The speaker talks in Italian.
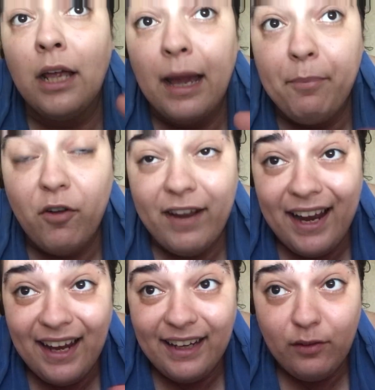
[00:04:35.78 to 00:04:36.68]
Proverei
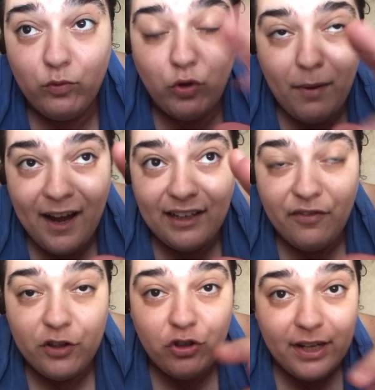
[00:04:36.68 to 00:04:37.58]
anche un domani a
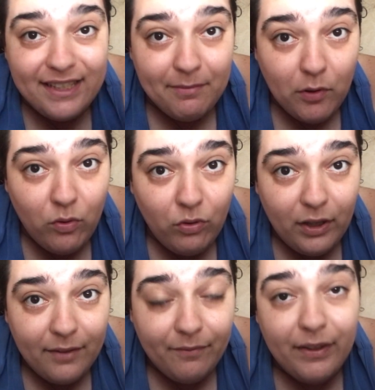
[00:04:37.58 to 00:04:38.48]
far giocare
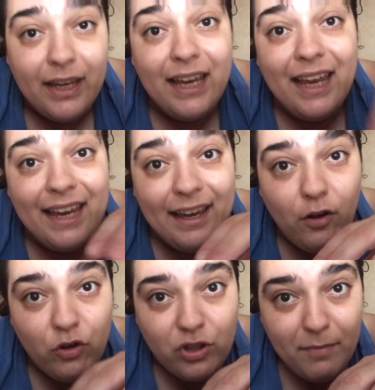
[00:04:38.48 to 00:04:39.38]
Simeone e
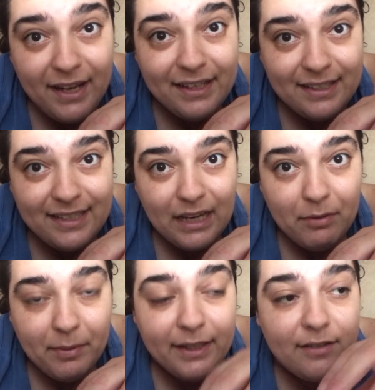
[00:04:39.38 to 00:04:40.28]
Osimen insieme,
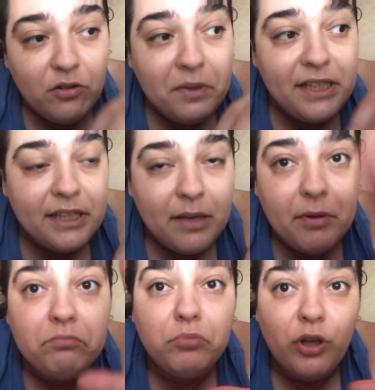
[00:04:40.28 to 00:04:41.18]
perché secondo me insieme
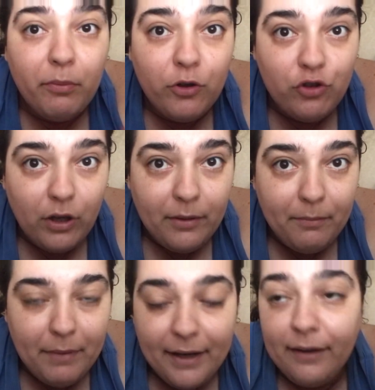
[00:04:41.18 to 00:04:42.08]
potrebbero giocare
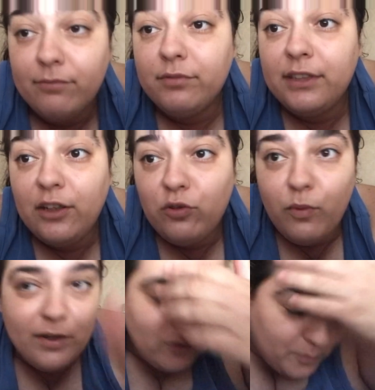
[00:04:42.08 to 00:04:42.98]
bene. Detto
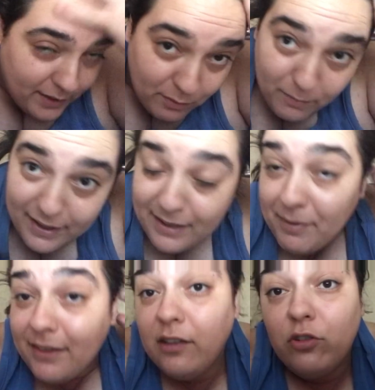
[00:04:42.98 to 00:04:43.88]
questo, speriamo bene.
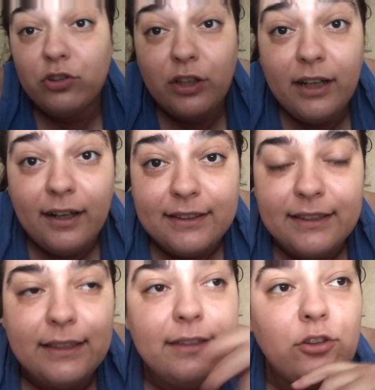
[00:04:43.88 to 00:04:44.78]
Partita tosta,
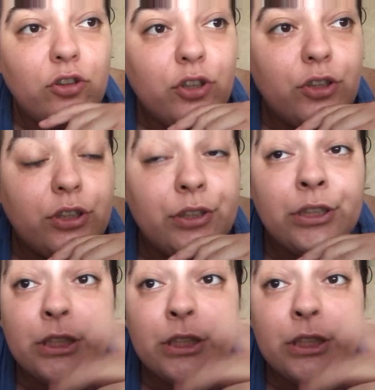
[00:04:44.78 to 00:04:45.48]
ragazzi. Io